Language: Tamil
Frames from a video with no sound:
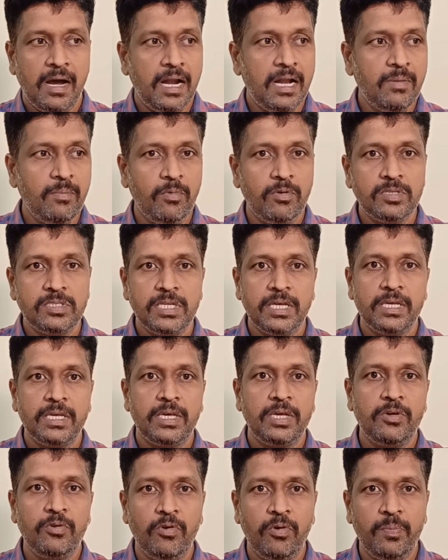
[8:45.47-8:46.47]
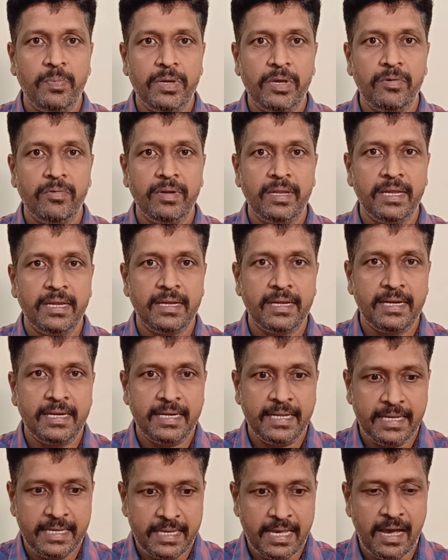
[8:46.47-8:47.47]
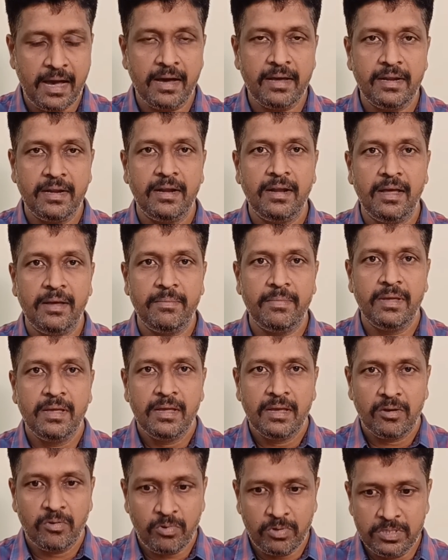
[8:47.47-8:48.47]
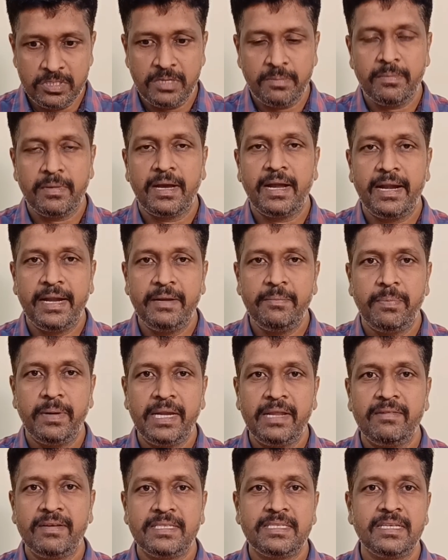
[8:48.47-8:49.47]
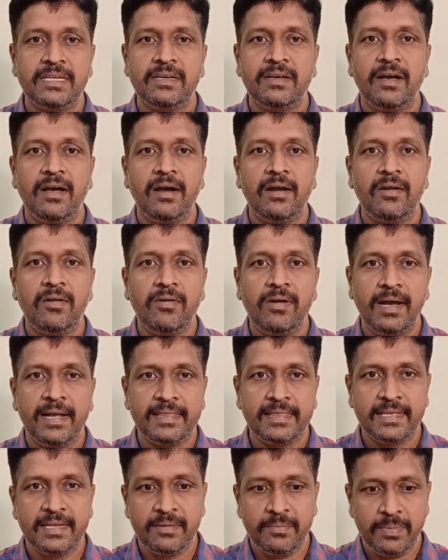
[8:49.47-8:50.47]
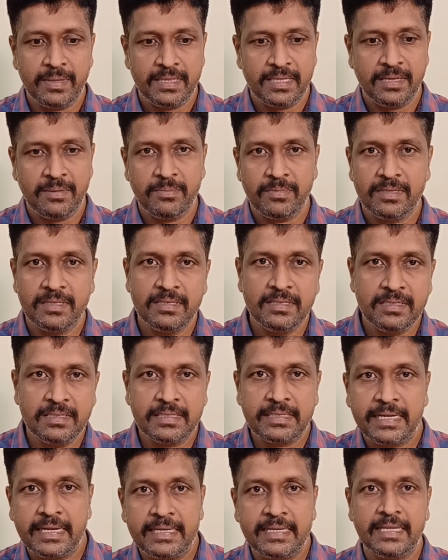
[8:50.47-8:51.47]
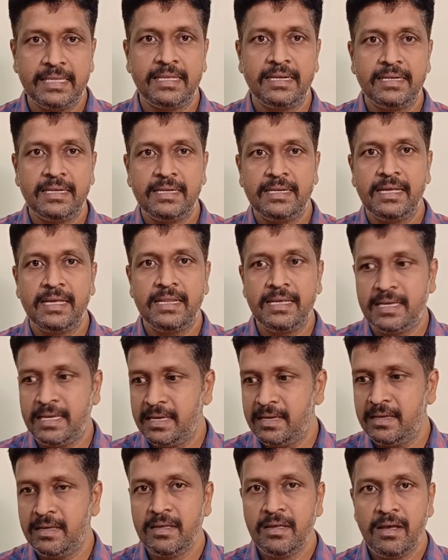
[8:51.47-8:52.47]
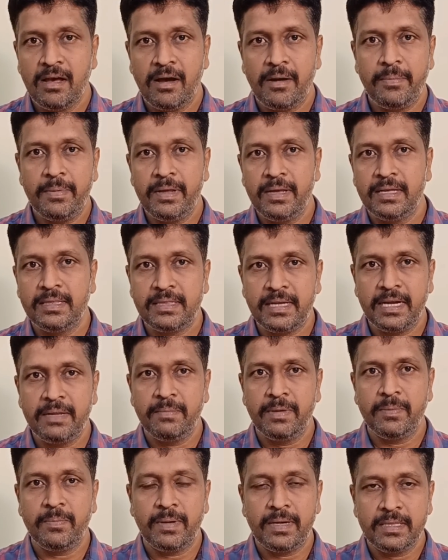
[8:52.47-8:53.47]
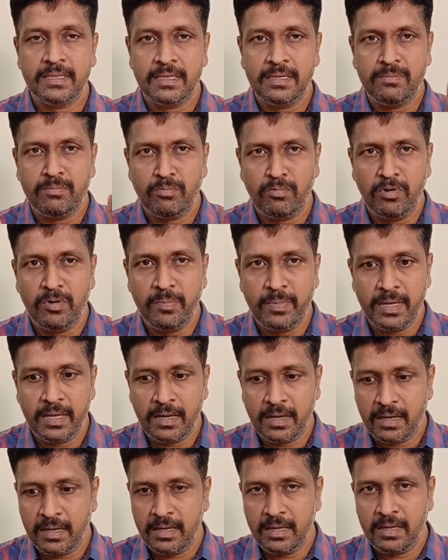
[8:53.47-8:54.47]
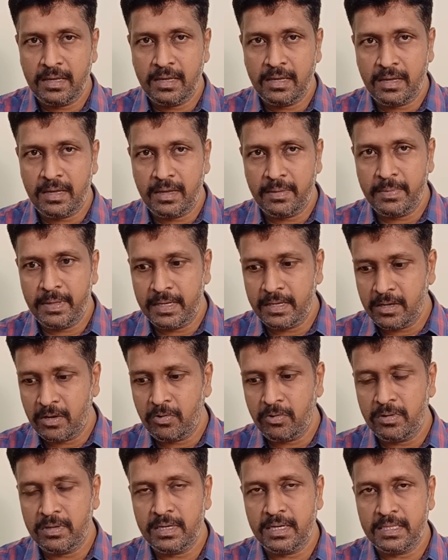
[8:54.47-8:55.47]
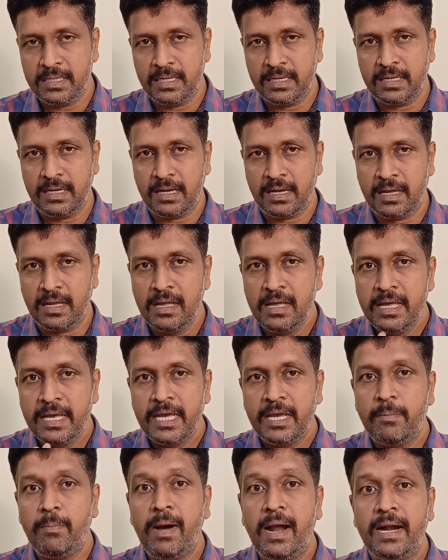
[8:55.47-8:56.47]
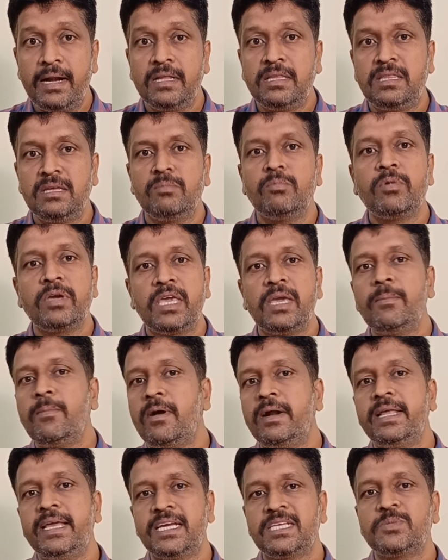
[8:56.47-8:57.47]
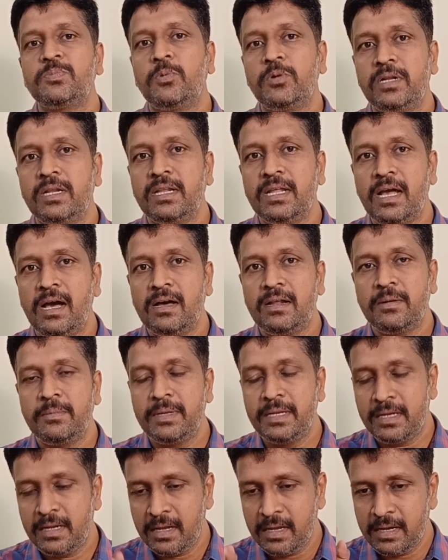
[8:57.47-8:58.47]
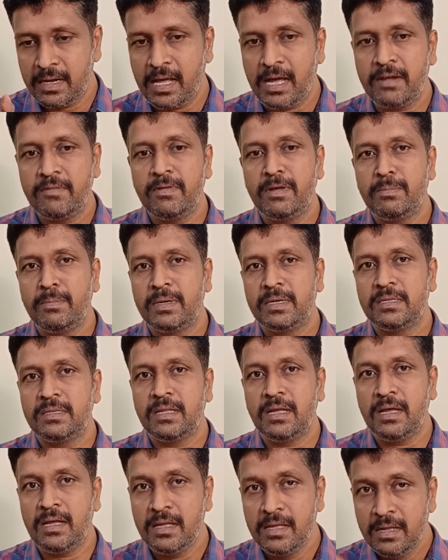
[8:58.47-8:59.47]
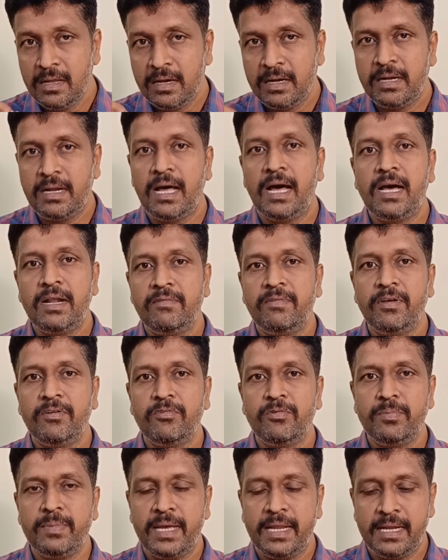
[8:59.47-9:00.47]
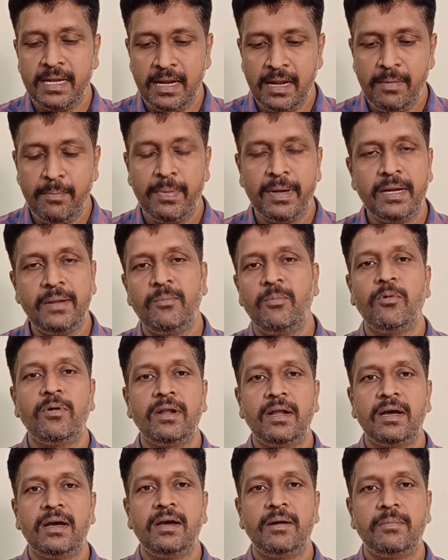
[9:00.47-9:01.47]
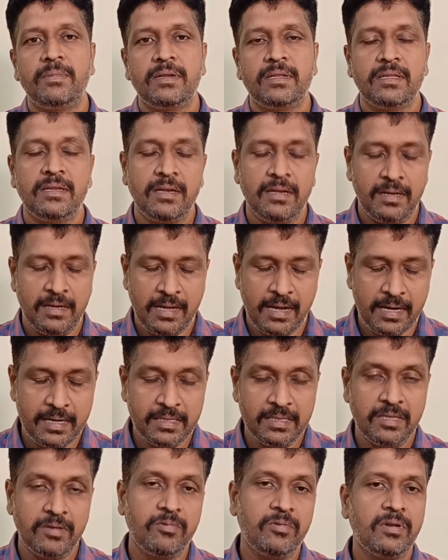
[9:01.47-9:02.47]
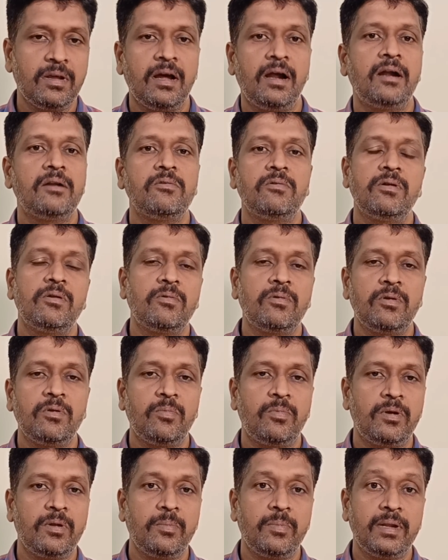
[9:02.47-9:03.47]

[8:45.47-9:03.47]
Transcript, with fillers: ஆல்மோஸ்ட் யூரோப் யூனியன்கிட்ட யாரெல்லாம் கொஞ்சம் கனெக்ட் பண்ணி வச்சுருக்காங்களோ அத்தனை பேர்த்தையும் வந்து கிட்டத்தட்ட நெருக்கி அப்படியே தனிமைப்படுத்தி முழுமையாக அமெரிக்கா கொண்டு நிறுத்தியிருக்கிறாங்க இப்போ அடுத்த முக்கியமான எக்ஸ்போர்ட்டர் யார் அப்படின்னா நார்வே மட்டும்தான் நார்வேவும் என்னெல்லாம் பண்ண போகிறாங்க அப்படின்றத நான் அடுத்த ஒரு காணொலியில் உங்களுக்கு போட